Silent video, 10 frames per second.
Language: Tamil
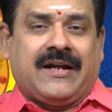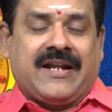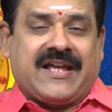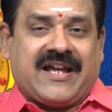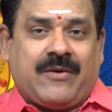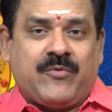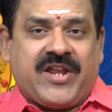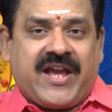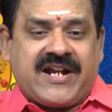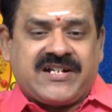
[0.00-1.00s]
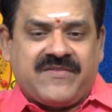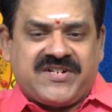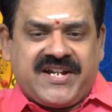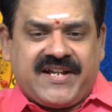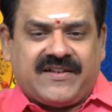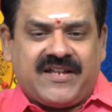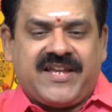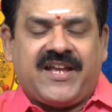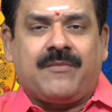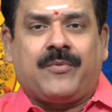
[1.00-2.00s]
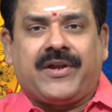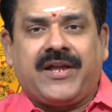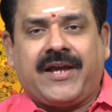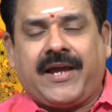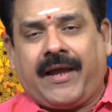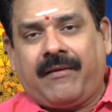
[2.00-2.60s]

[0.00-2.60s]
இன்றைக்கி கம்யூனிகேஷன் விஷயத்தில் ஜெயிக்க போகிறீங்க